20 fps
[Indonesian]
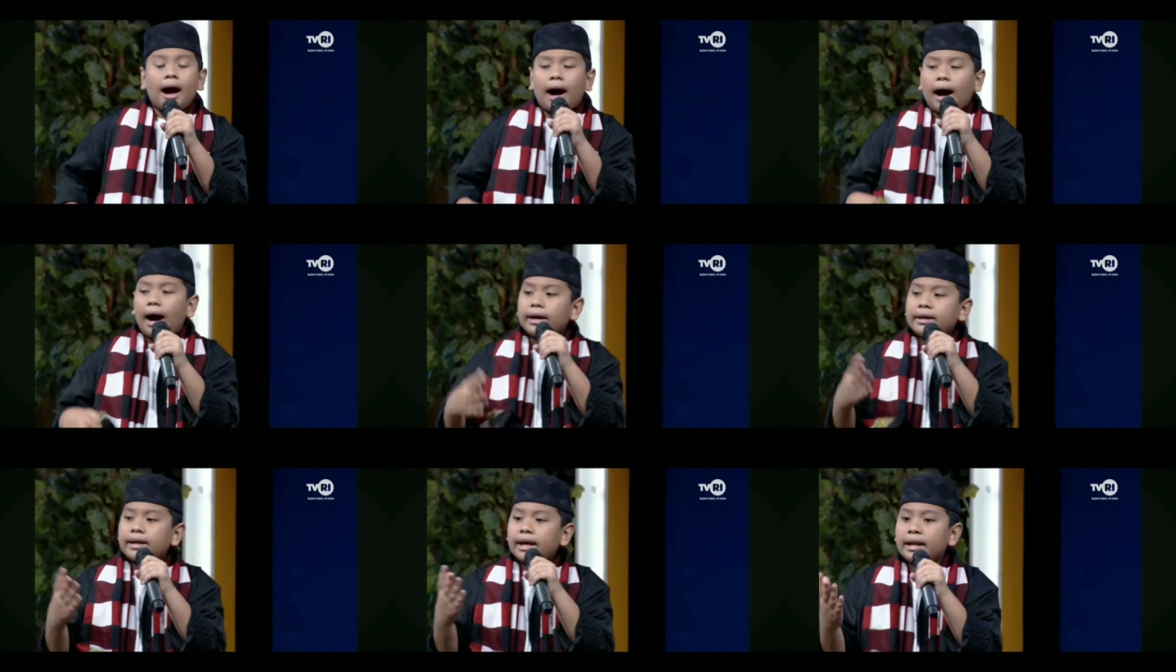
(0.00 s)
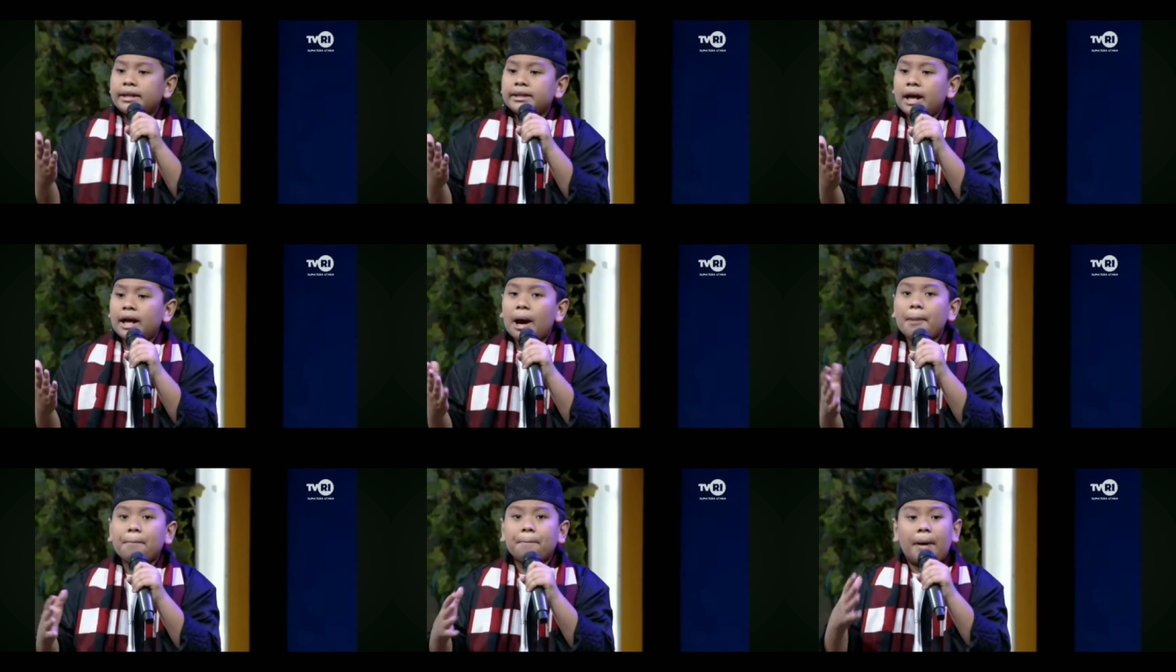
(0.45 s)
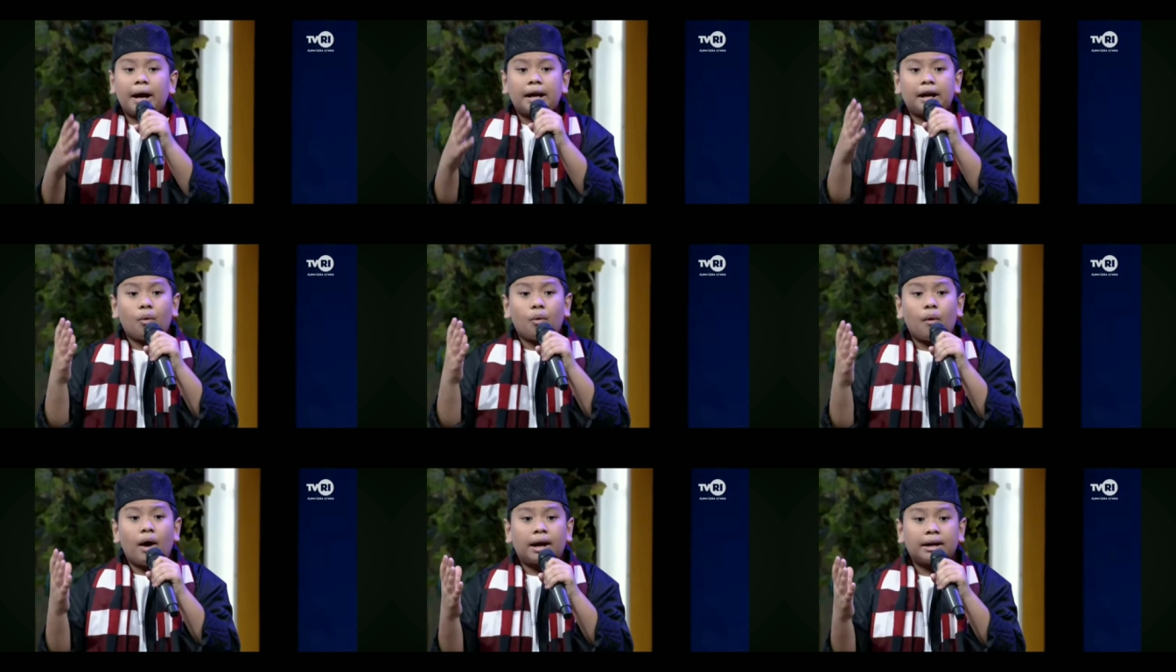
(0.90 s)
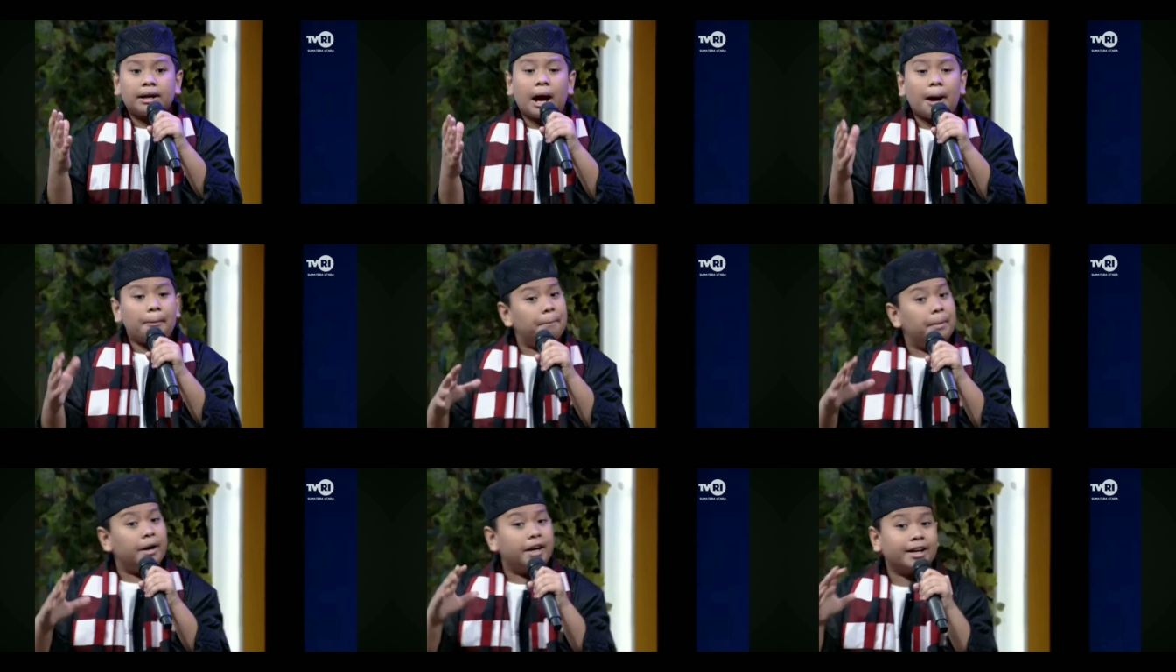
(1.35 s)
Akhirnya para
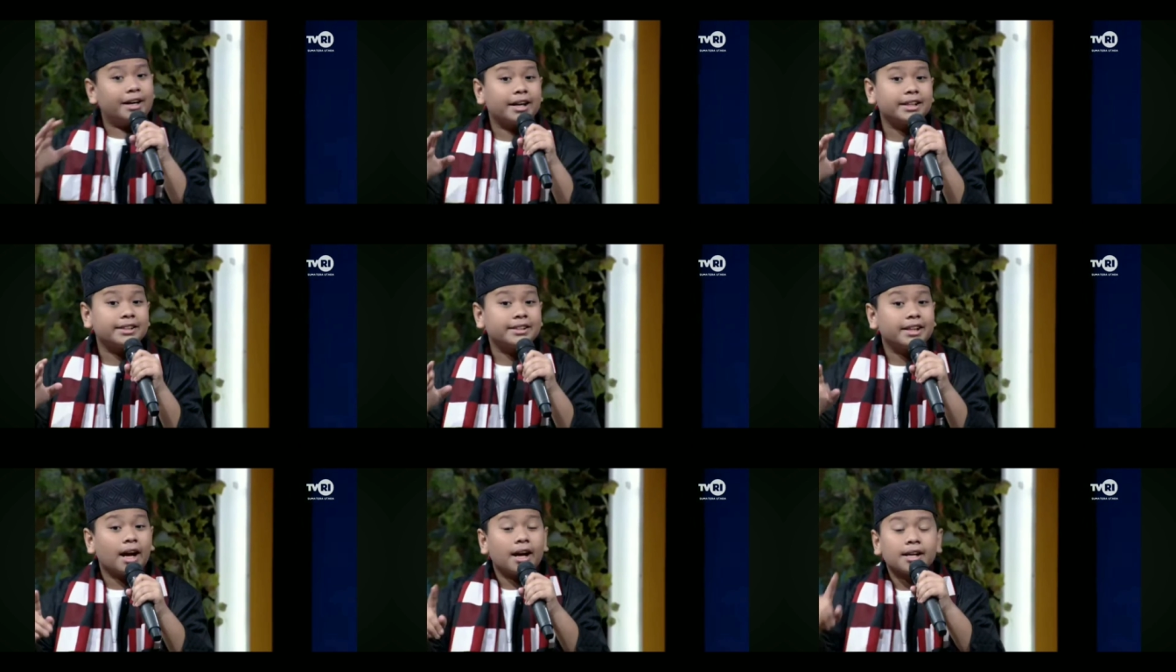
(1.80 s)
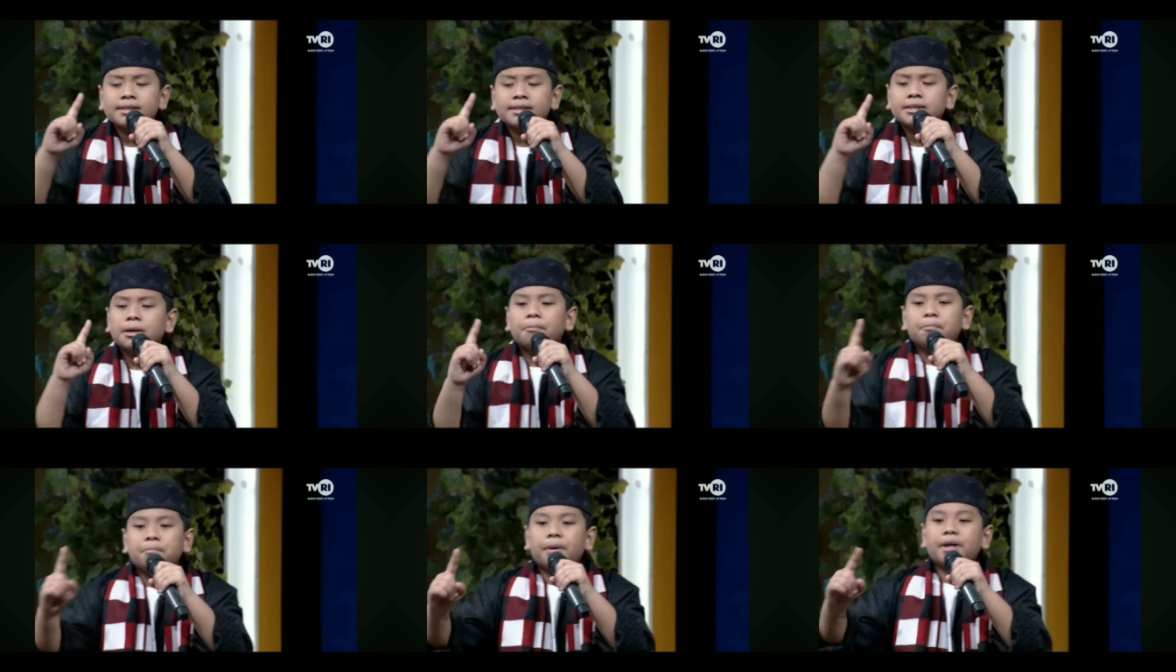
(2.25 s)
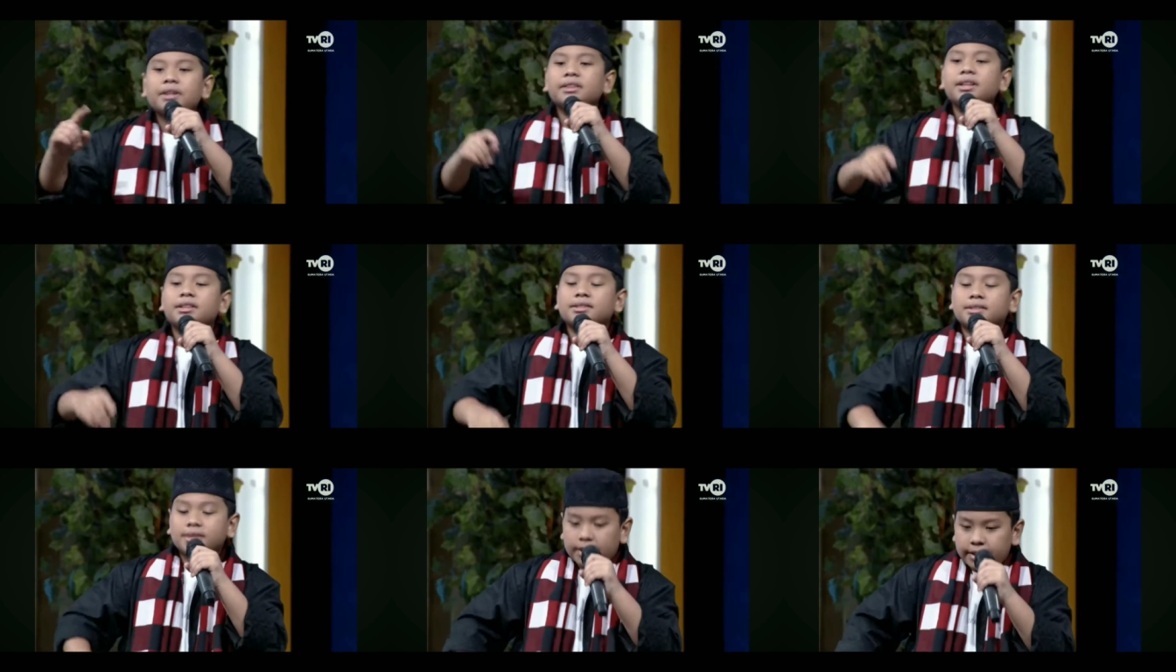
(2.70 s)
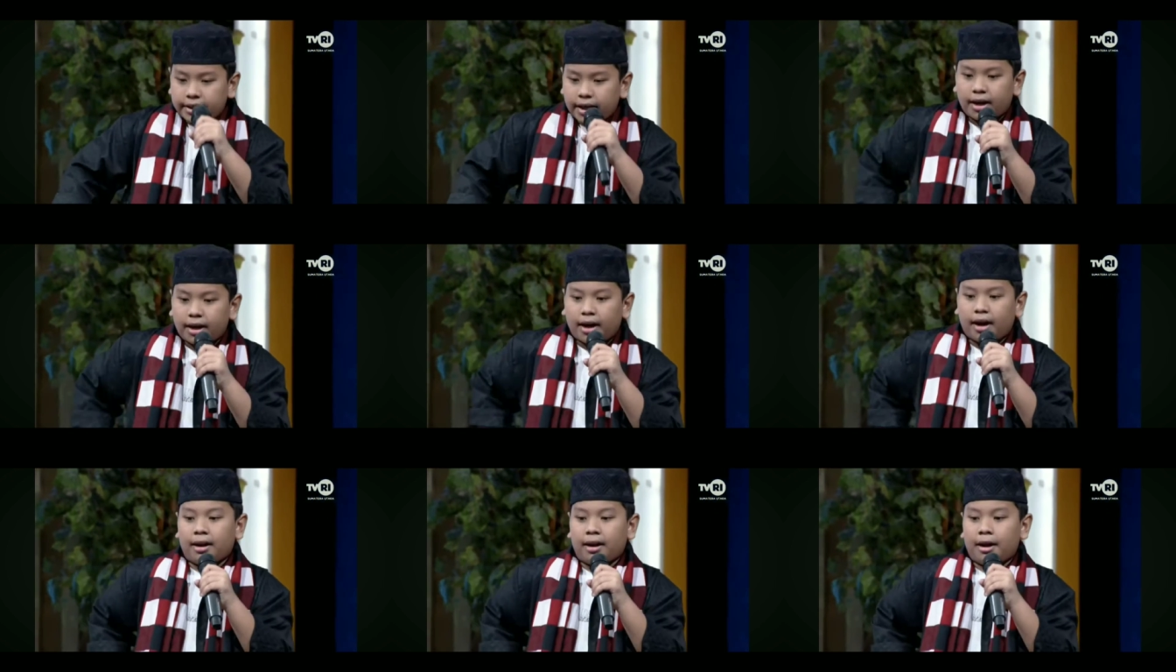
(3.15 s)
warga bekerja seperti sedia
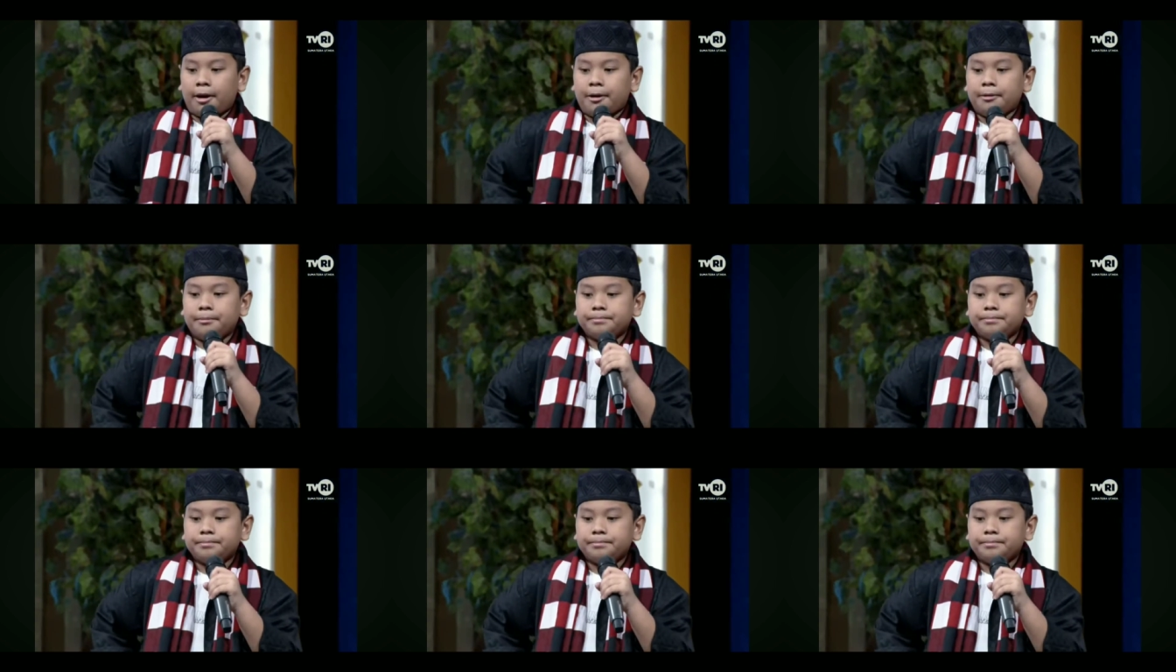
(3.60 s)
kala.